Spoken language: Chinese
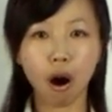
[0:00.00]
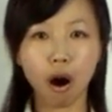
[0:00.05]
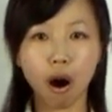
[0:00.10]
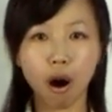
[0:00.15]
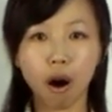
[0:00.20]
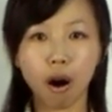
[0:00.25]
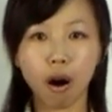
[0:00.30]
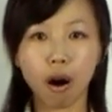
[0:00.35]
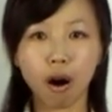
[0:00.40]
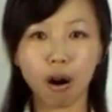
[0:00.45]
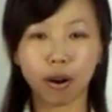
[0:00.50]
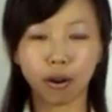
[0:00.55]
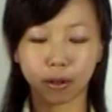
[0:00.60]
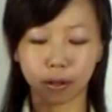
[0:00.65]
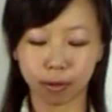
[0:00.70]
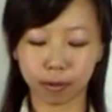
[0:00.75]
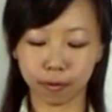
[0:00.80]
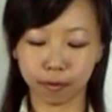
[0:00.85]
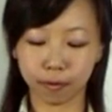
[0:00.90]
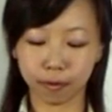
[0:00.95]
哦，
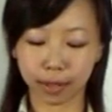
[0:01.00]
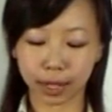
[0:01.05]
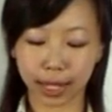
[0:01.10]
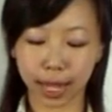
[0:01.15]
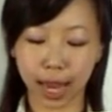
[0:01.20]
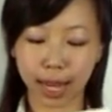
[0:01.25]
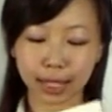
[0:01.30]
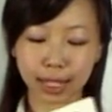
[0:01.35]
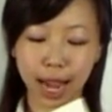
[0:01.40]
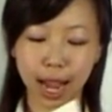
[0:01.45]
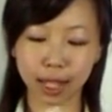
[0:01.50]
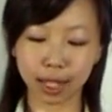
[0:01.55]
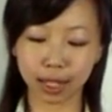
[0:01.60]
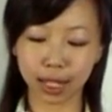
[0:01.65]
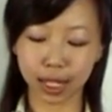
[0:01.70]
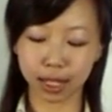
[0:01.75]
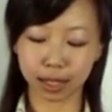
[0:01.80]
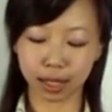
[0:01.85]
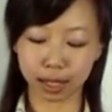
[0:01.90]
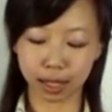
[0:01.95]
看一下它的
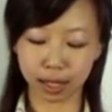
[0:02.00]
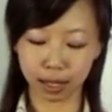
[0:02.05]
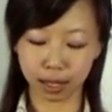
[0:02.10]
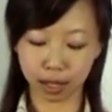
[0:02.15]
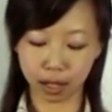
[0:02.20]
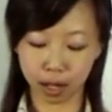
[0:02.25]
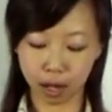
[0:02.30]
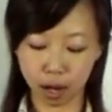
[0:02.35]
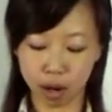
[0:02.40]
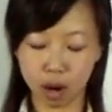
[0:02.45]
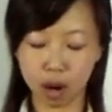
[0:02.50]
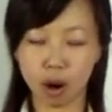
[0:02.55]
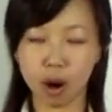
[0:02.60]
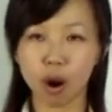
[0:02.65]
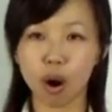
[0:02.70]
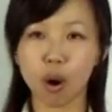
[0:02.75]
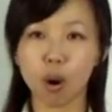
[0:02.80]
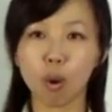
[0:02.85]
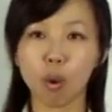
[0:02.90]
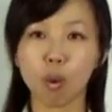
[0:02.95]
例子
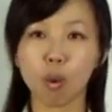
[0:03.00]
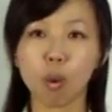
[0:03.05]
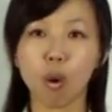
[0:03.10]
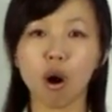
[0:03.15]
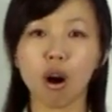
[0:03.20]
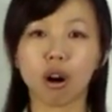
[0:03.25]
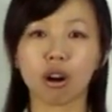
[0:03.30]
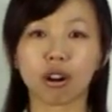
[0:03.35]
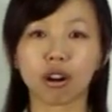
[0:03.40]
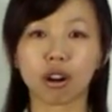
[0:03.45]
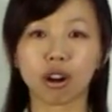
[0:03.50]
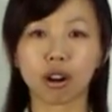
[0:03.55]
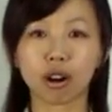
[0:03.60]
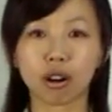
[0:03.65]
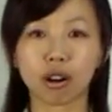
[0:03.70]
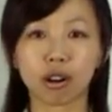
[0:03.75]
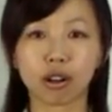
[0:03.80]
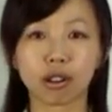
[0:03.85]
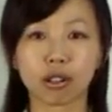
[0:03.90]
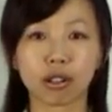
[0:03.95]
w a r
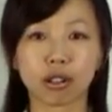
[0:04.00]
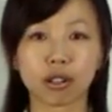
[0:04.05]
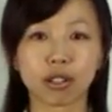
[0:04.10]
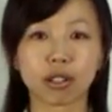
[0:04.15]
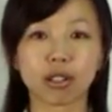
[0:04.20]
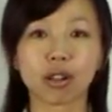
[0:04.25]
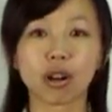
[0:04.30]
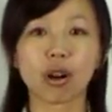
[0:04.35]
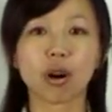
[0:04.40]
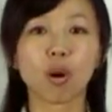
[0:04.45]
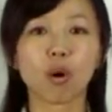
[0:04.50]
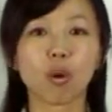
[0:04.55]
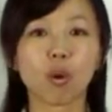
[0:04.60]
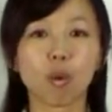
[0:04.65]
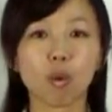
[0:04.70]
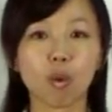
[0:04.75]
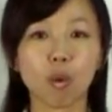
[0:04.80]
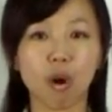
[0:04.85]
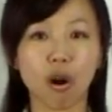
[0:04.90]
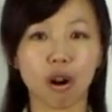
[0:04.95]

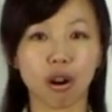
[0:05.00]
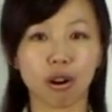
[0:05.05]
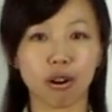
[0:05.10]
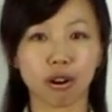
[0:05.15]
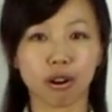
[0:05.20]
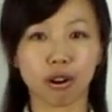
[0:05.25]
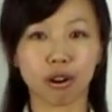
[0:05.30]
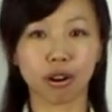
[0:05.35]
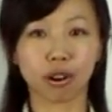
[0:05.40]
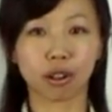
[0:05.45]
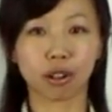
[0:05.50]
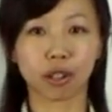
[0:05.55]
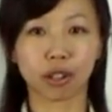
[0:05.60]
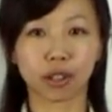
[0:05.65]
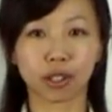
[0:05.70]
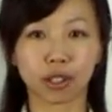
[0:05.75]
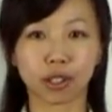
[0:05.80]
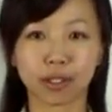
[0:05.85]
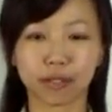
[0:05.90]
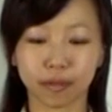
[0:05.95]
w a r
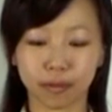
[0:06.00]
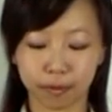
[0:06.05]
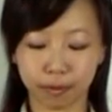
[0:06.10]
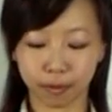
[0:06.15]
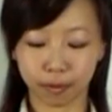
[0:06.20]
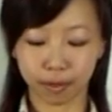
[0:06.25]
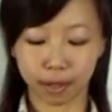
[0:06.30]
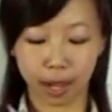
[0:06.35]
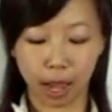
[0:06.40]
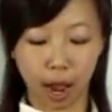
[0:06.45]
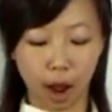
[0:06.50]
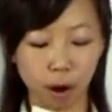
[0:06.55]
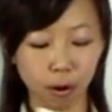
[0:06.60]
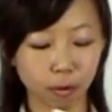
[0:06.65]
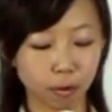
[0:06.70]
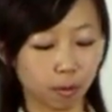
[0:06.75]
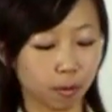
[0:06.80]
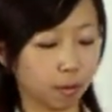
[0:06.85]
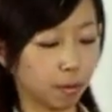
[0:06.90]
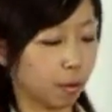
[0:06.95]

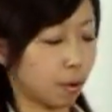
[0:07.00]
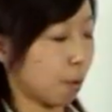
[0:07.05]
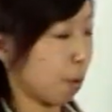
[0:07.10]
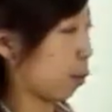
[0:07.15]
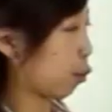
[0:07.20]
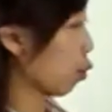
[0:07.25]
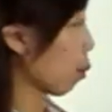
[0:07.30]
好，我